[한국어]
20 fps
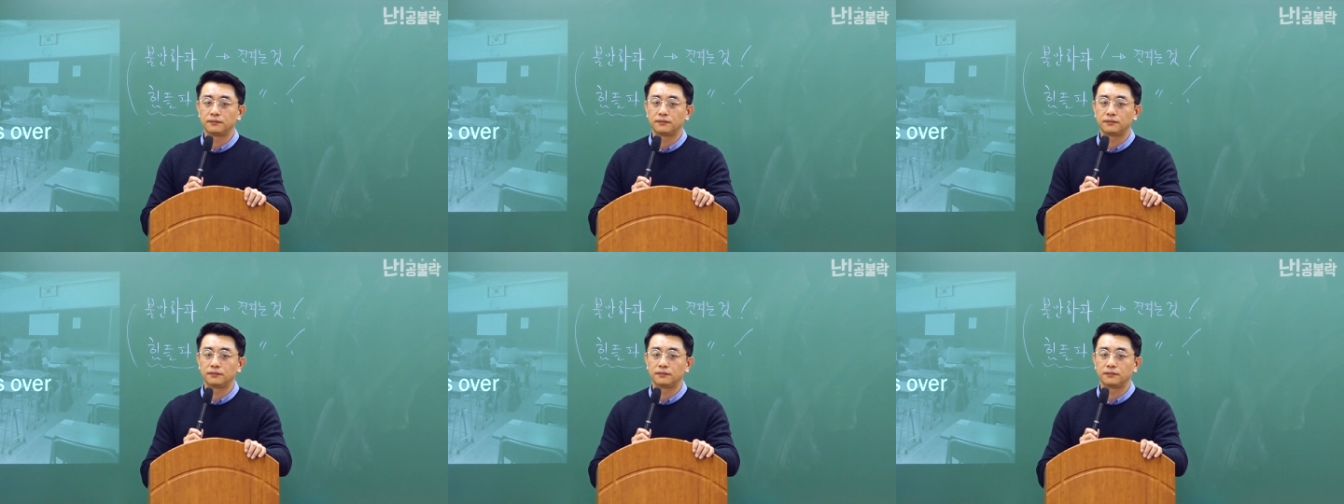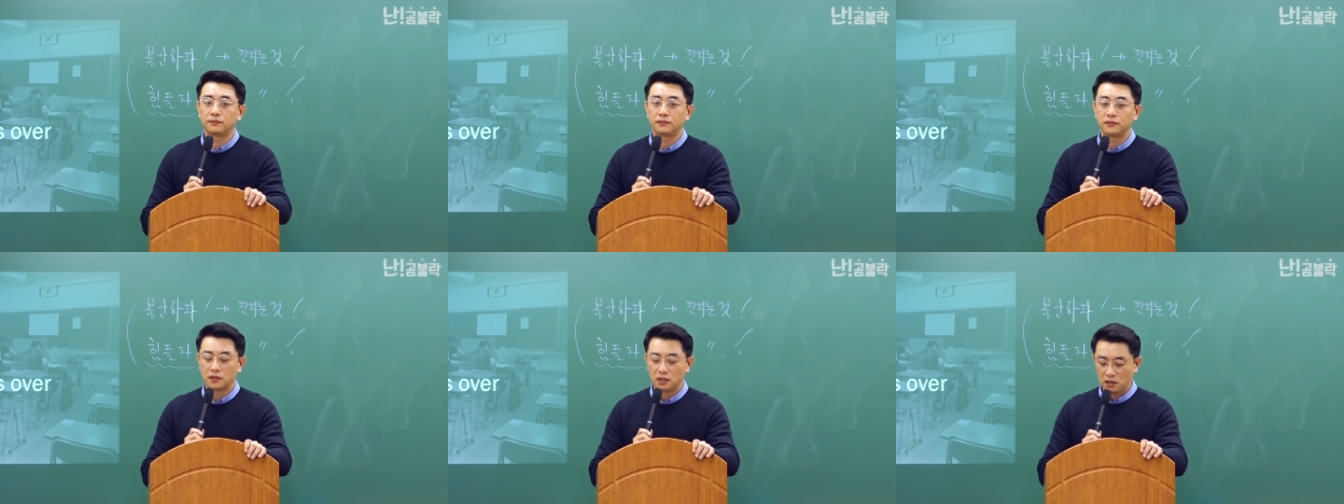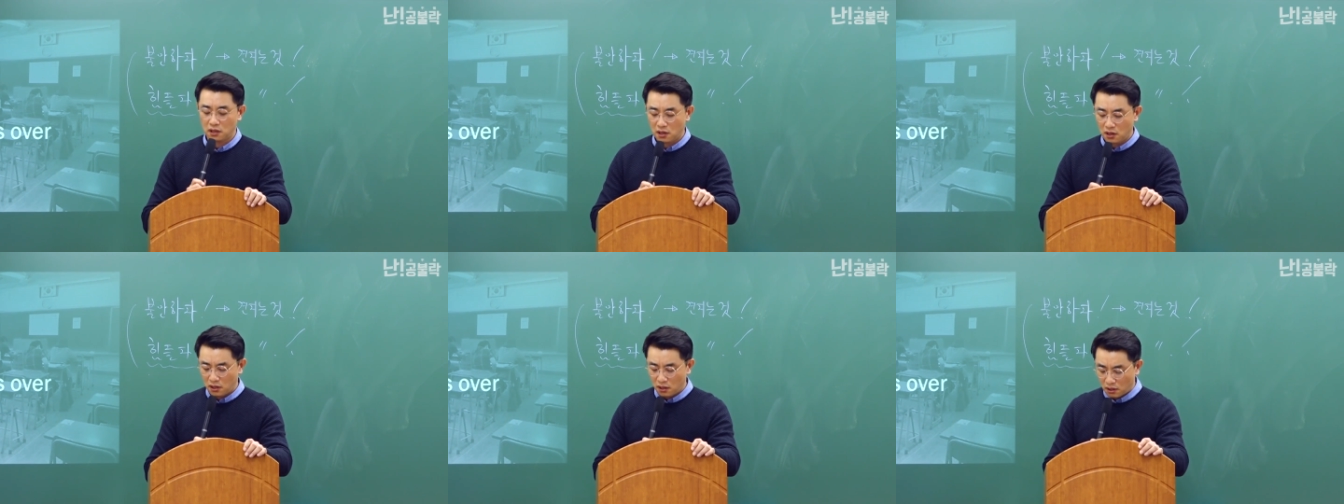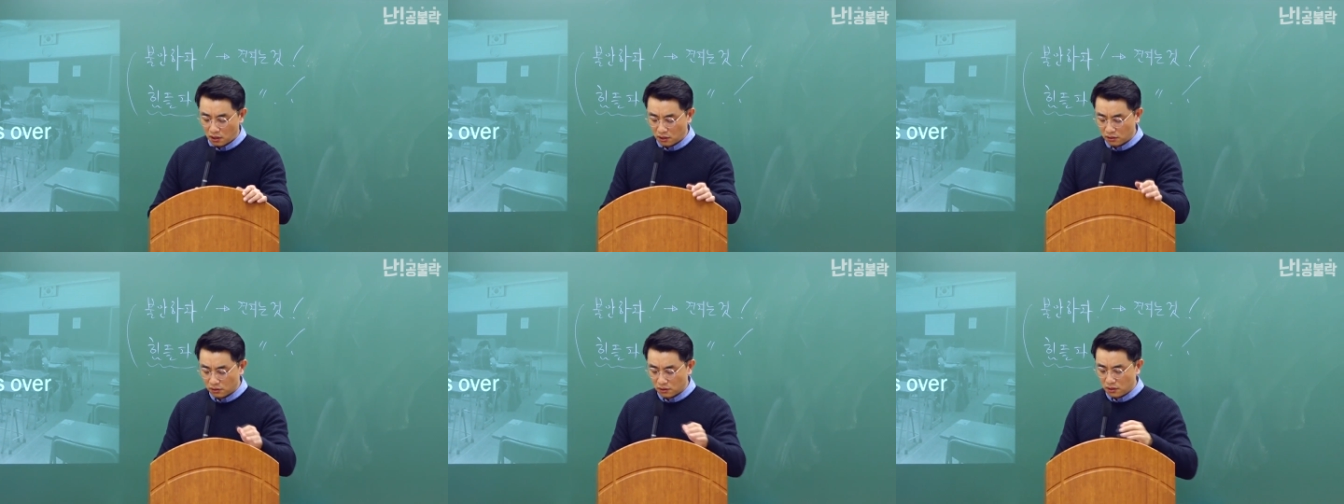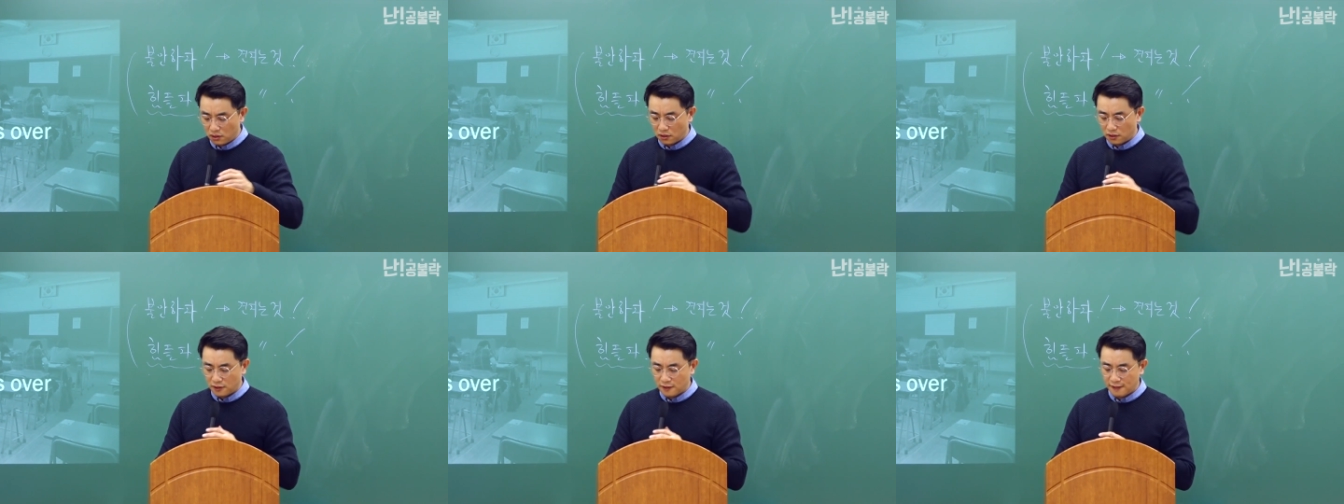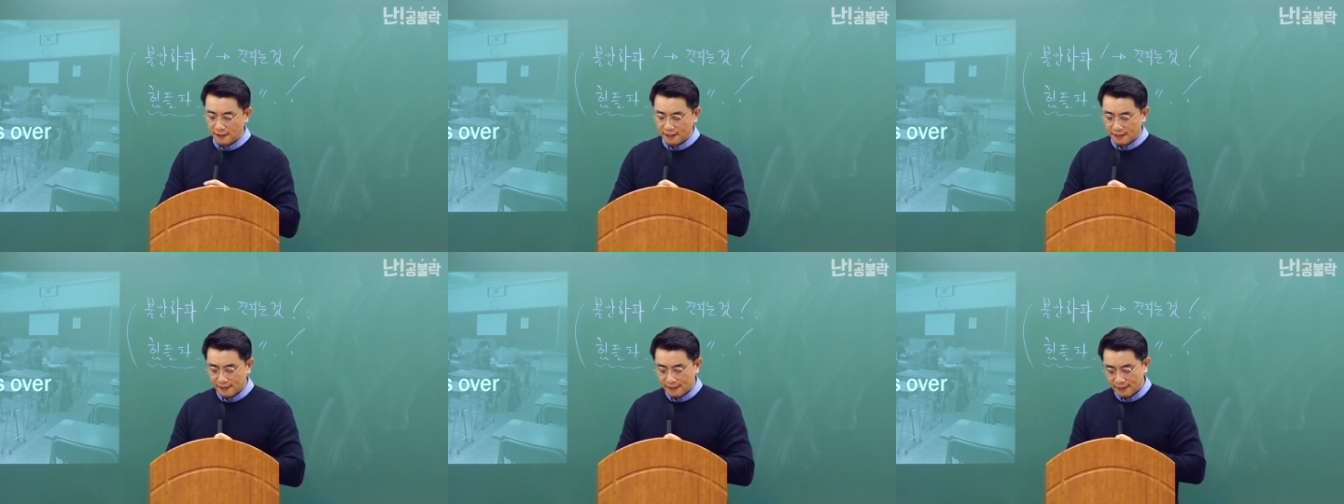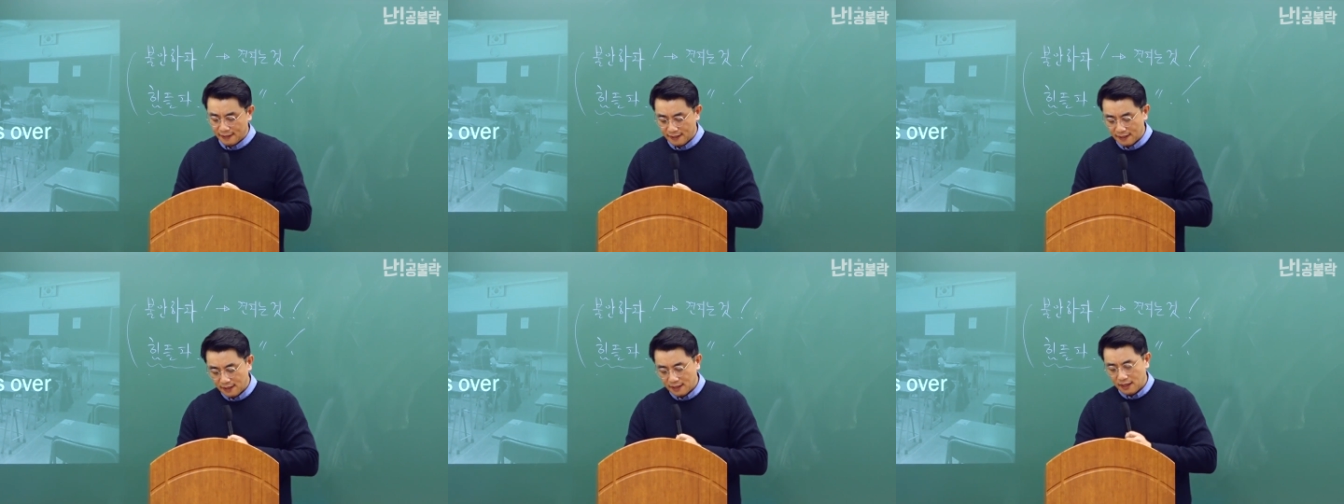음. 그래서
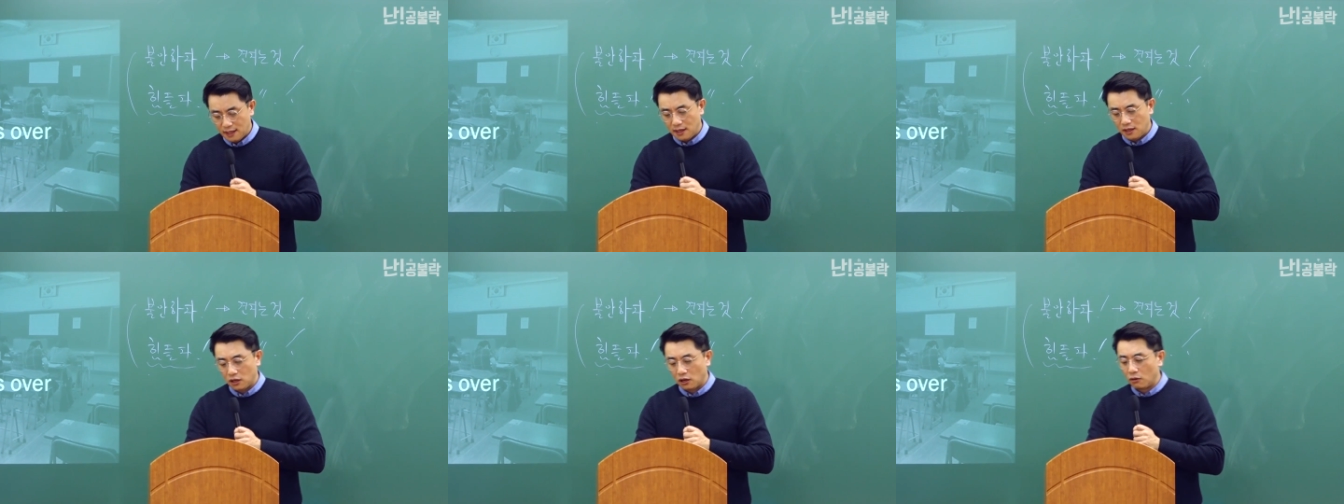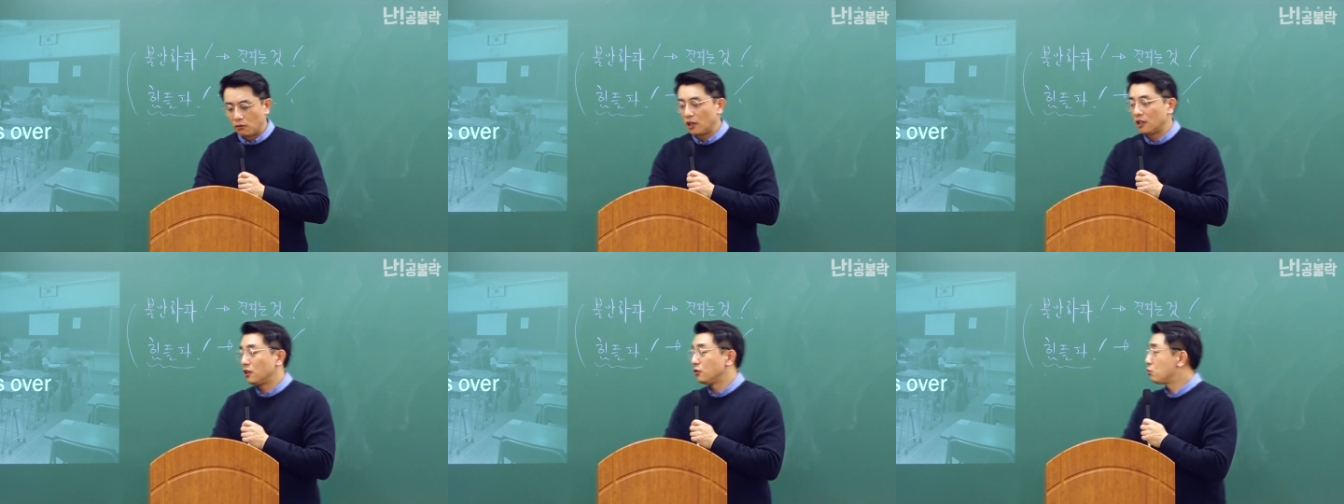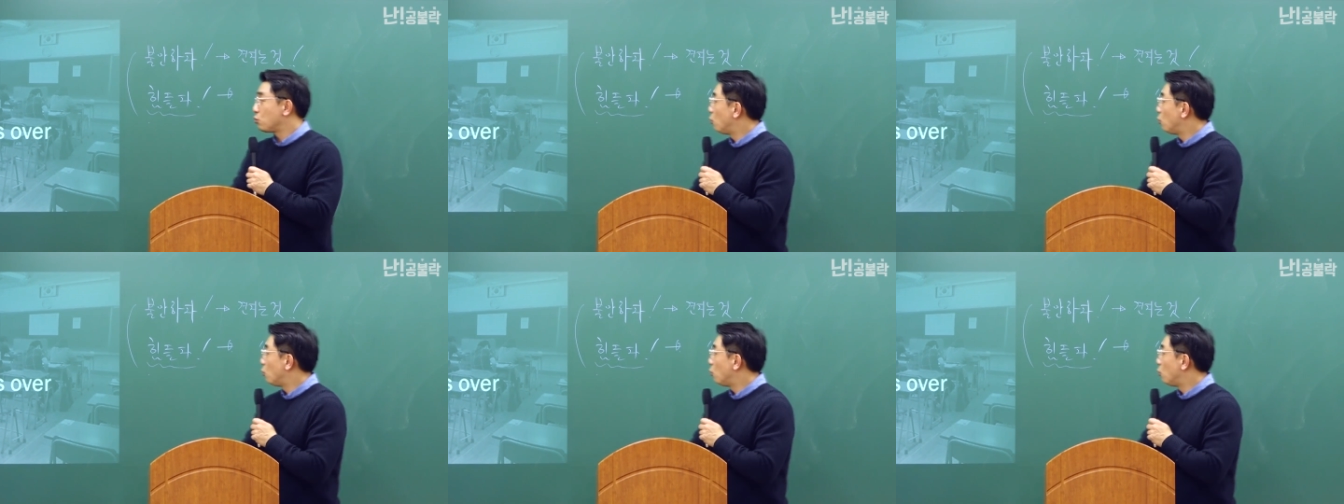여러분한테